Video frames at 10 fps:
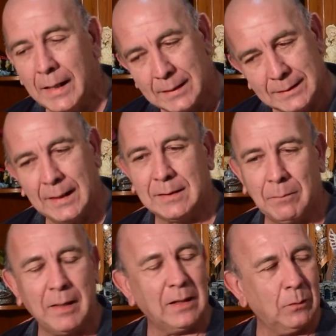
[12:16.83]

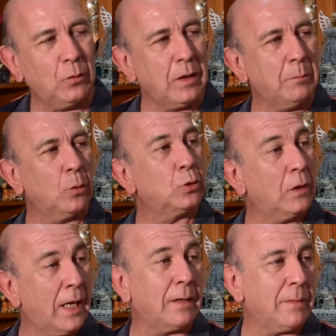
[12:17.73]
Exactamente, por un ah. impulso
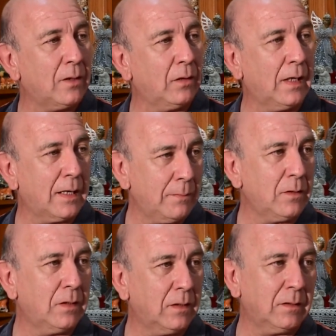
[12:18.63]
del hermano, que el
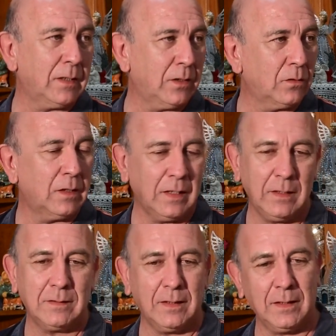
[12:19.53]
hermano es donde le
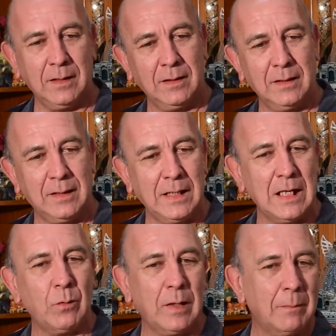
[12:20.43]
dice que, que
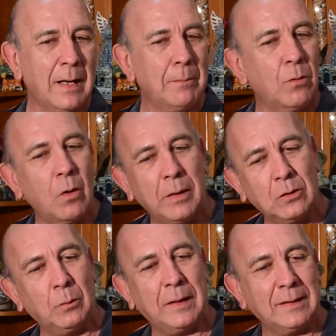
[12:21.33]
ya no era más
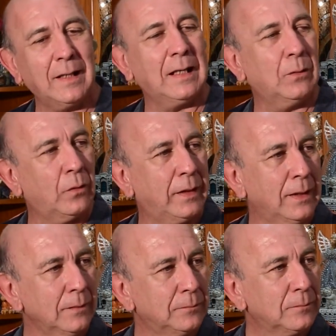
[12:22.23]
momento para estar en la
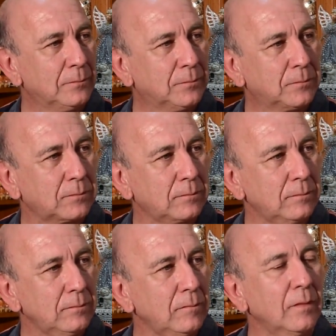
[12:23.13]
bodega
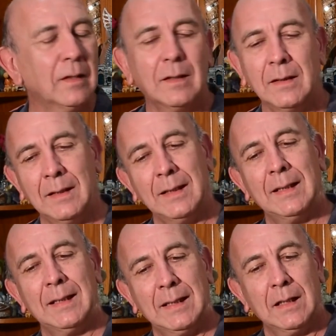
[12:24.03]
¿Y el hermano lo
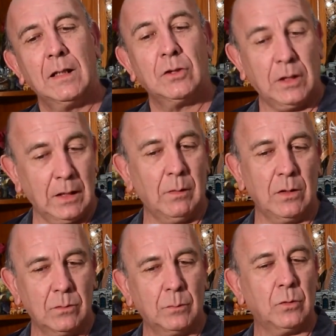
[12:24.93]
ayuda? Sí, lo
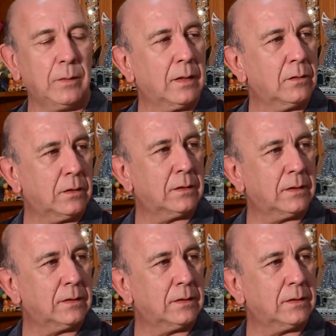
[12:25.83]
ayuda muy bien, sí, sí.